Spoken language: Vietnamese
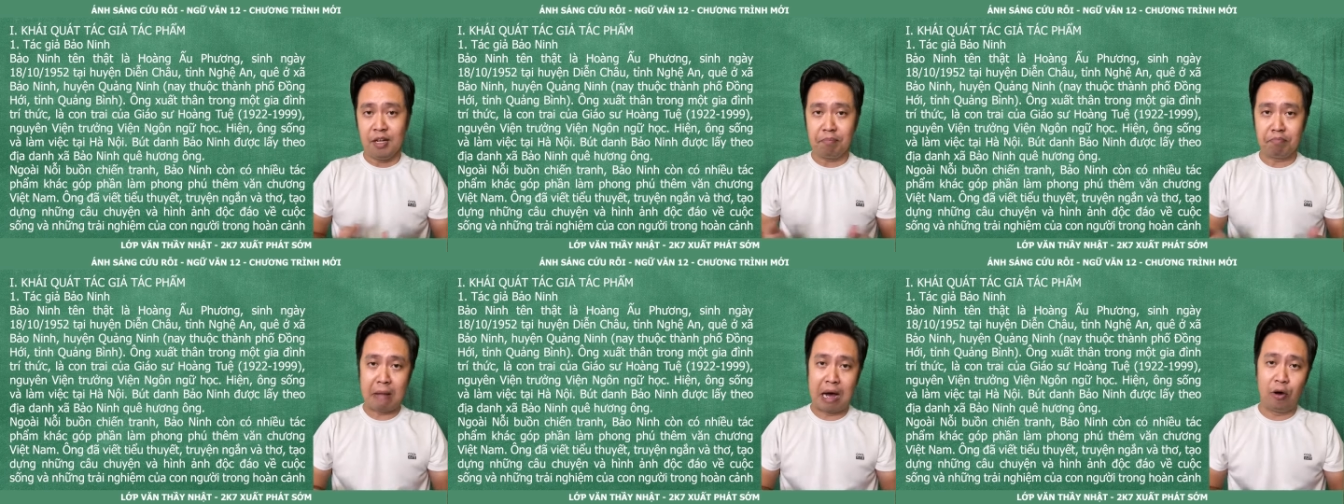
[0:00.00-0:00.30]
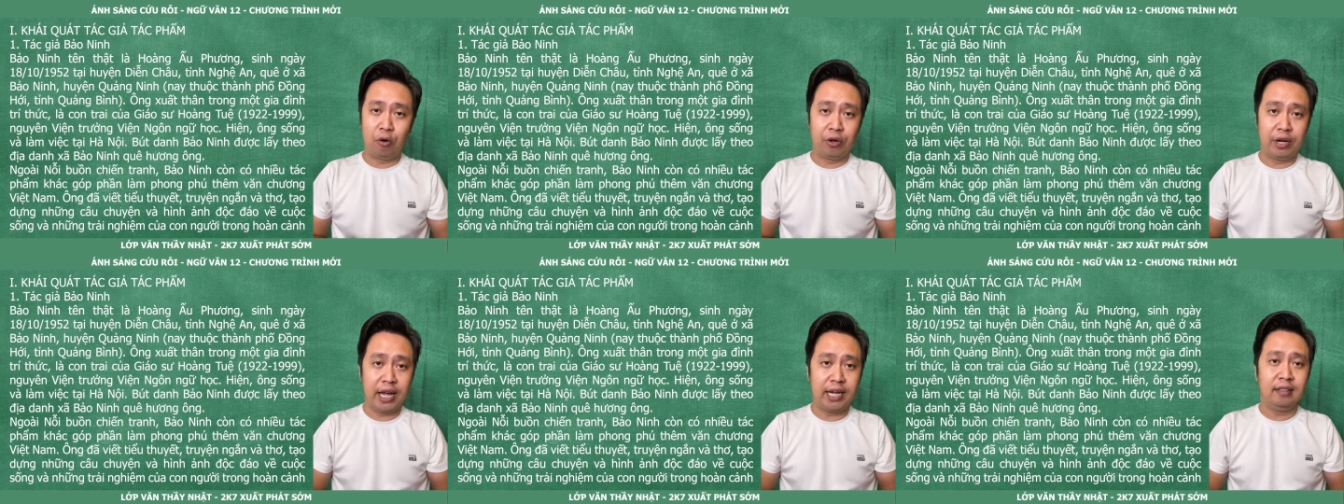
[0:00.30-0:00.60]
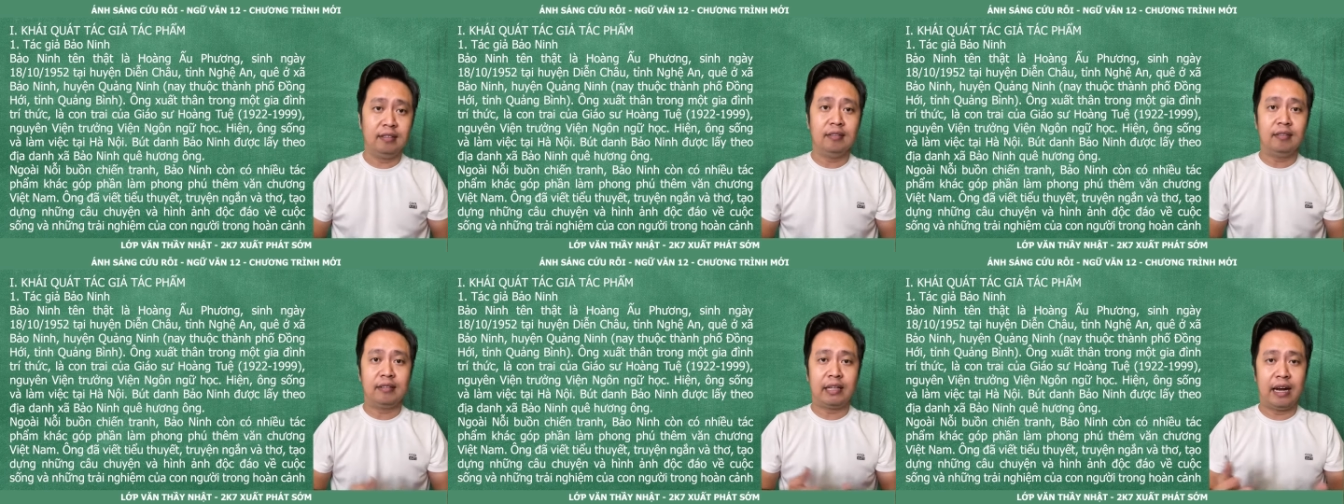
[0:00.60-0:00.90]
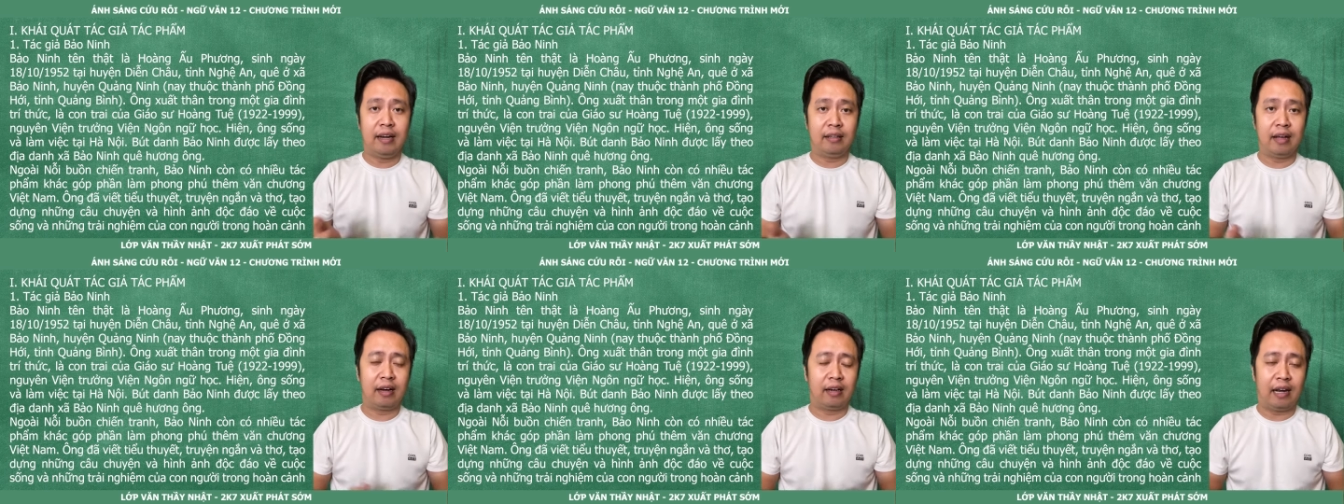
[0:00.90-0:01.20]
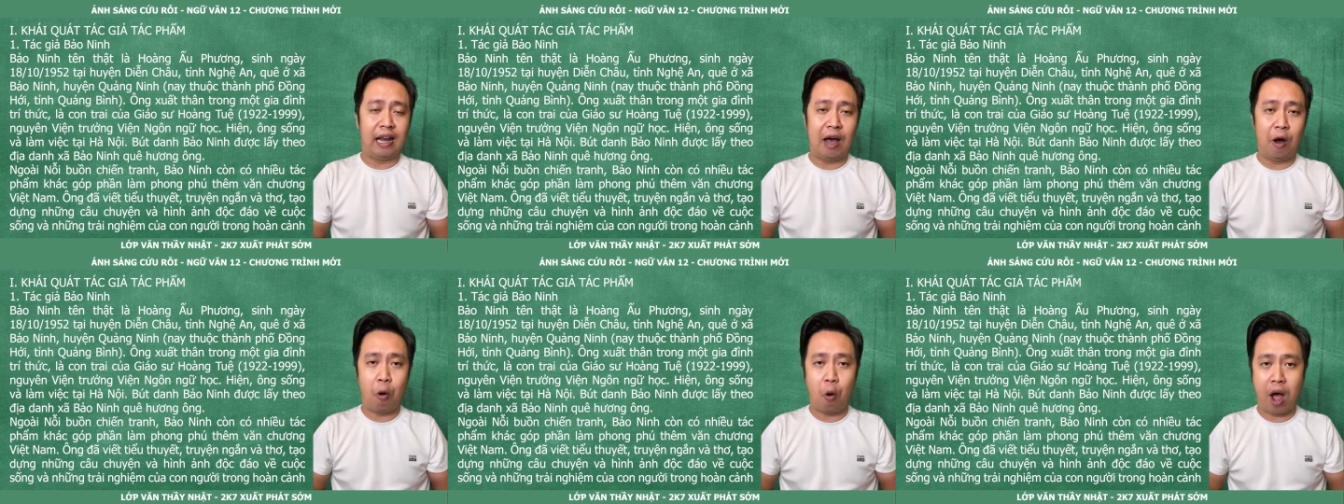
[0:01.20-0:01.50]
Bảo Ninh tên thật
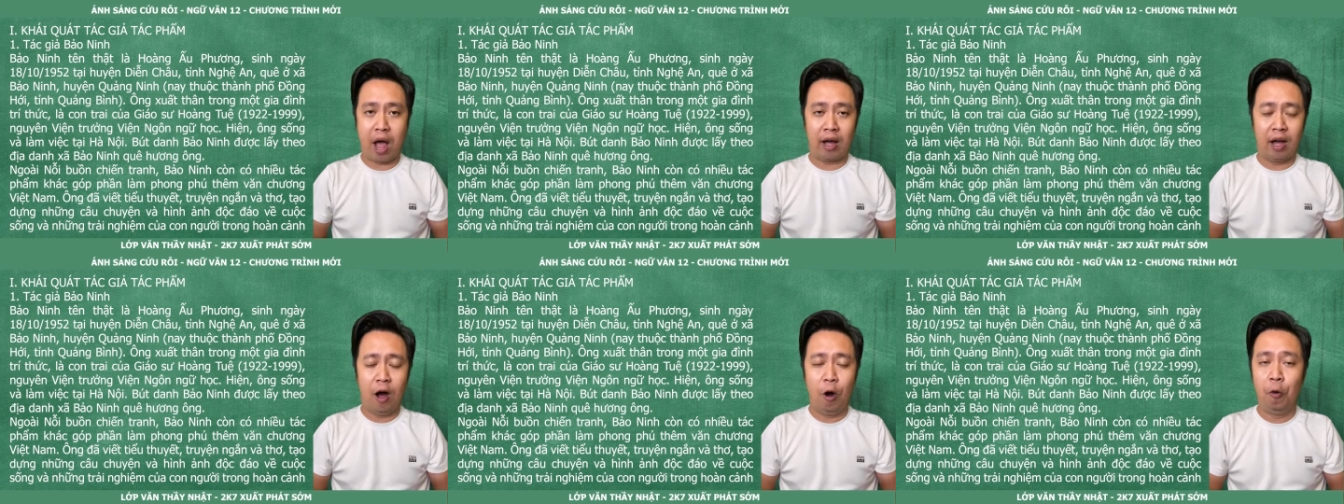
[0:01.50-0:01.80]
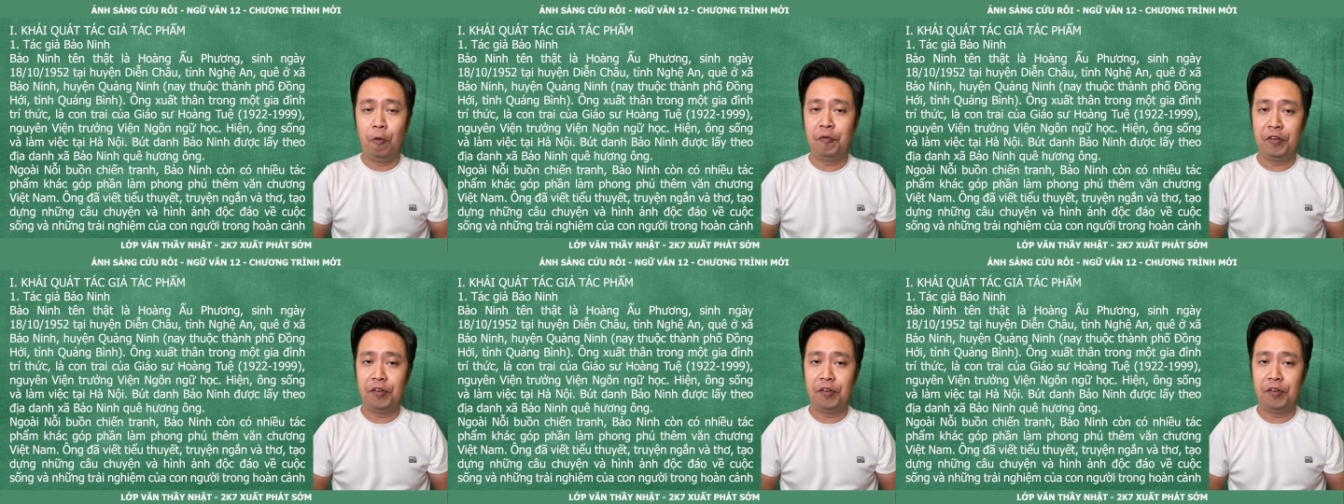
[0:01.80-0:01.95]
là Hoàng Ấu